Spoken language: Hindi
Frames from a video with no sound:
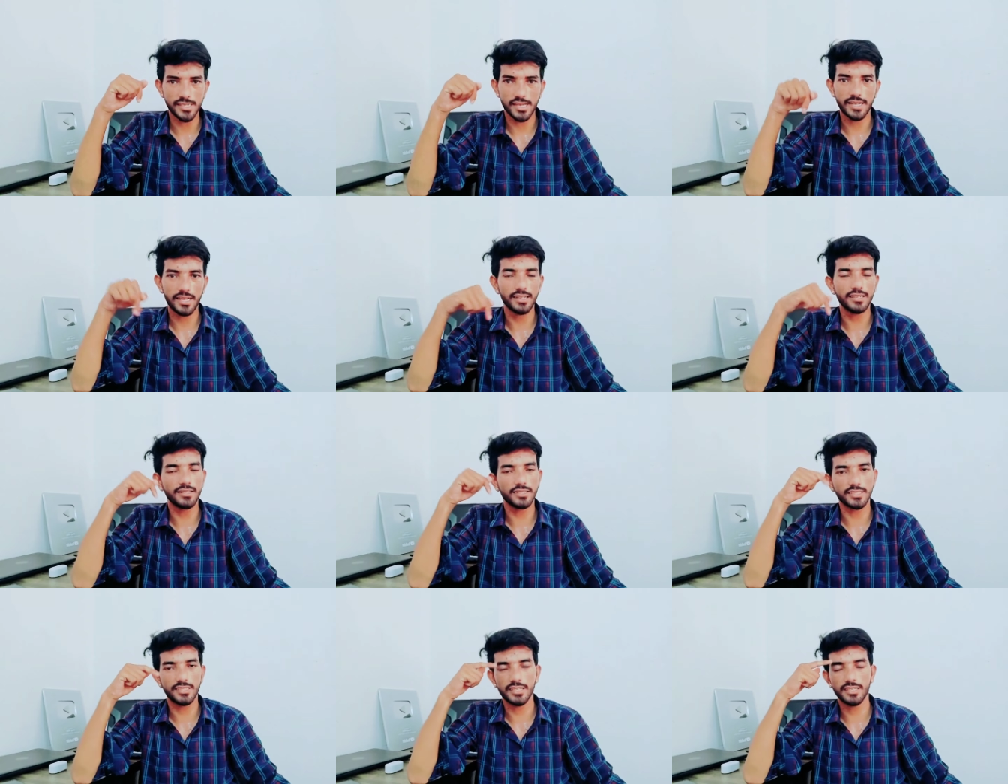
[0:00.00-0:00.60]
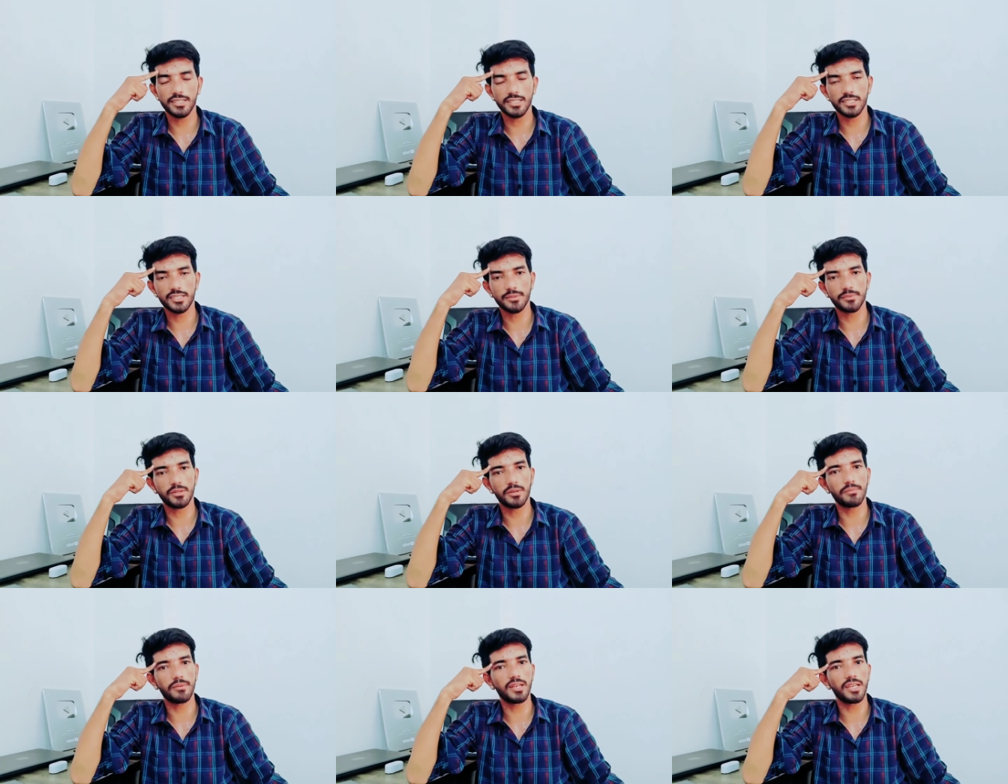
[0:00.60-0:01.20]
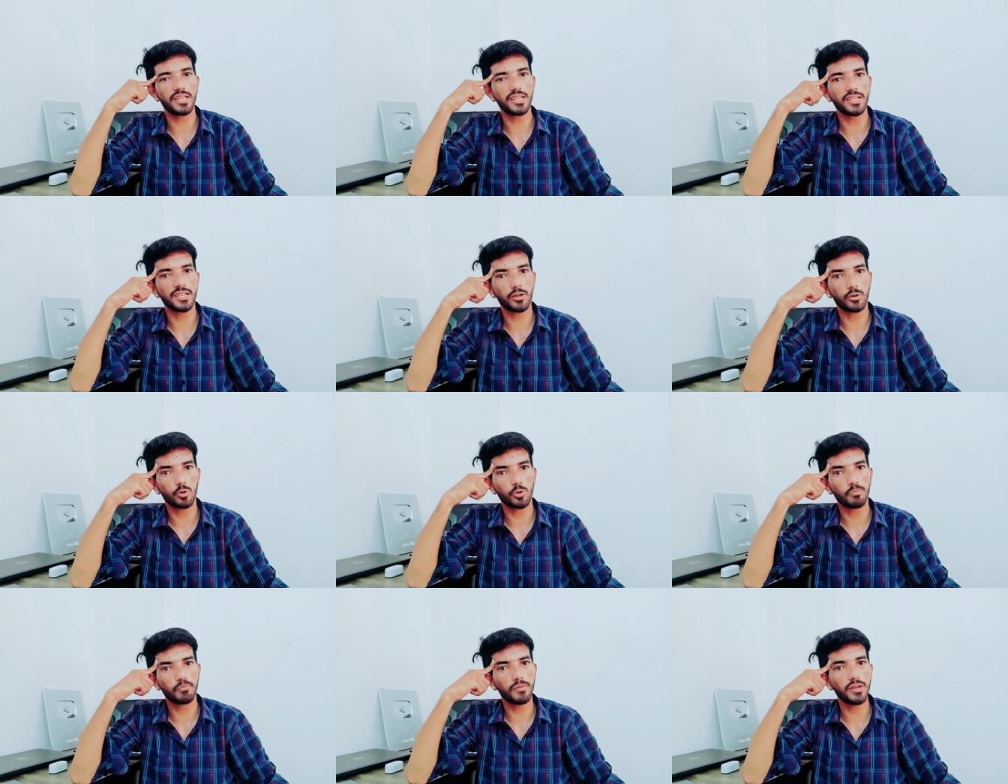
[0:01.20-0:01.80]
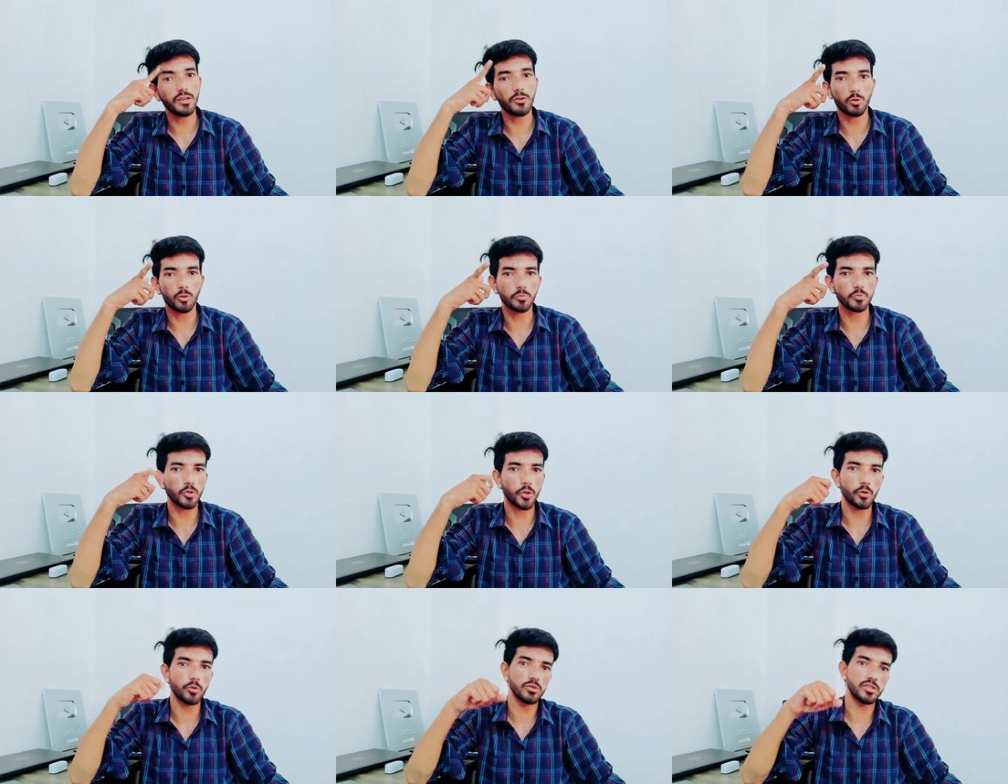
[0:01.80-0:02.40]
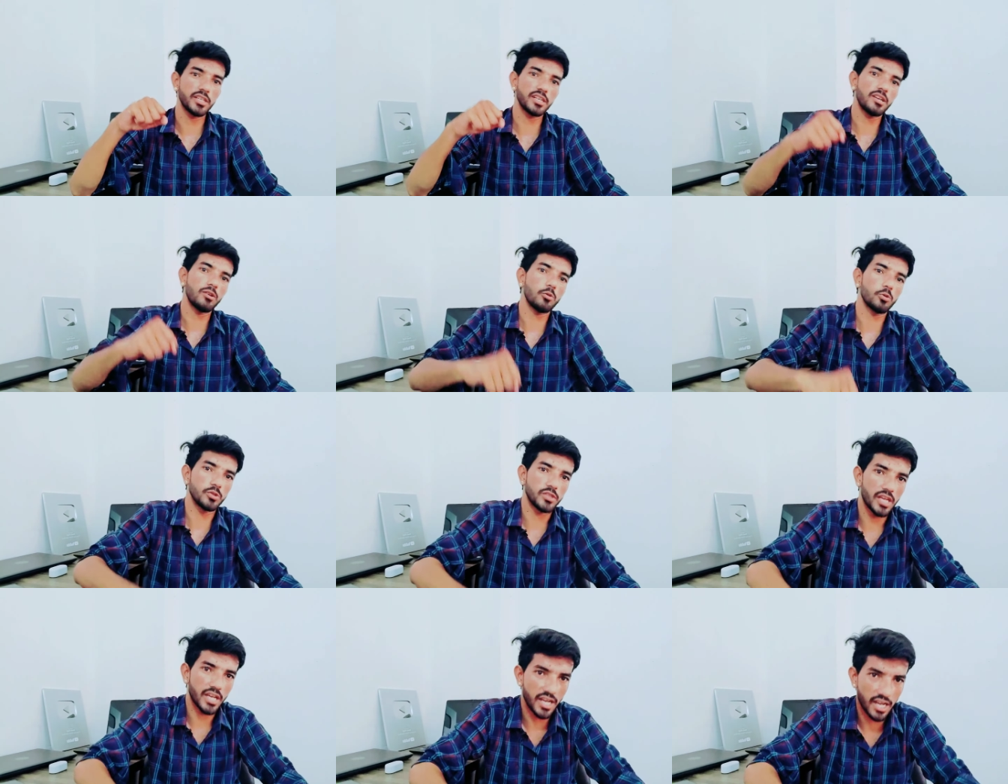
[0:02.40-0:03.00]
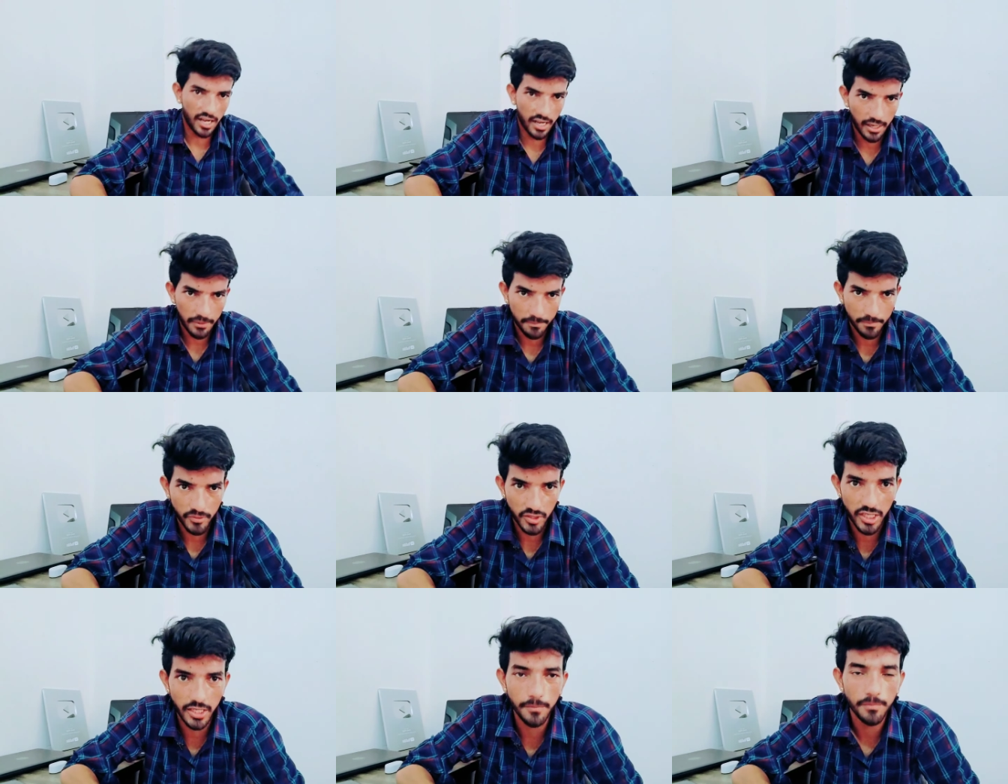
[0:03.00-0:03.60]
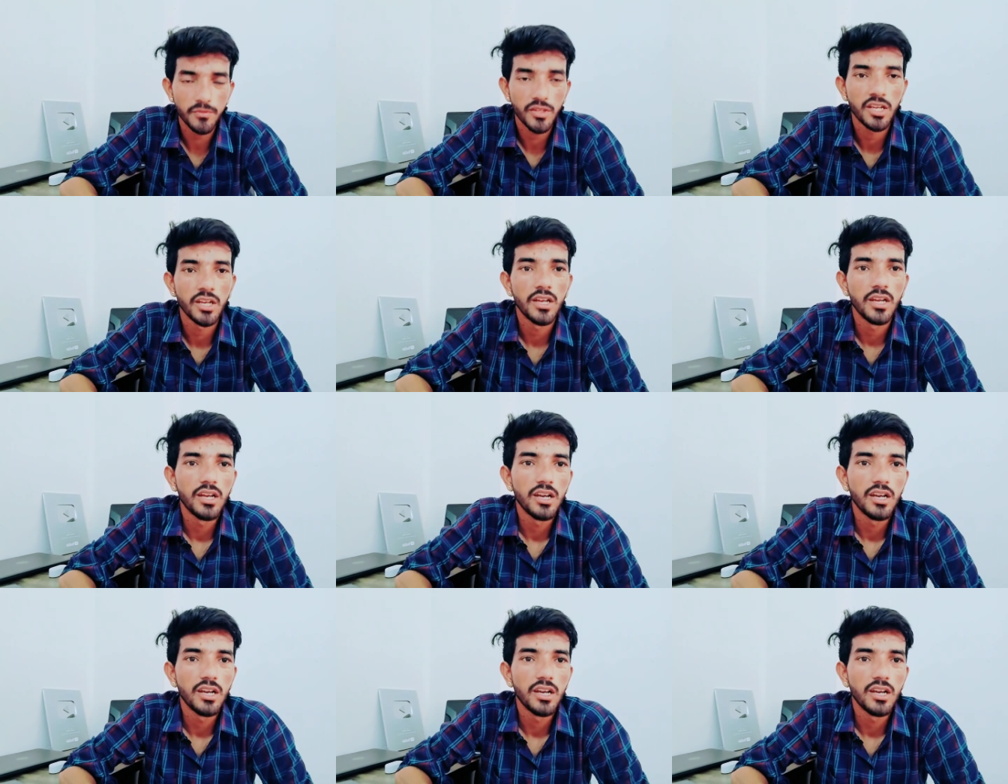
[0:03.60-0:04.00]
आ जाएगा नीचे डिस्क्रिप्शन में लिंक है ग्रुप में ग्रुप ज्वाइन हो जाएगा हो जाएगा काम ठीक है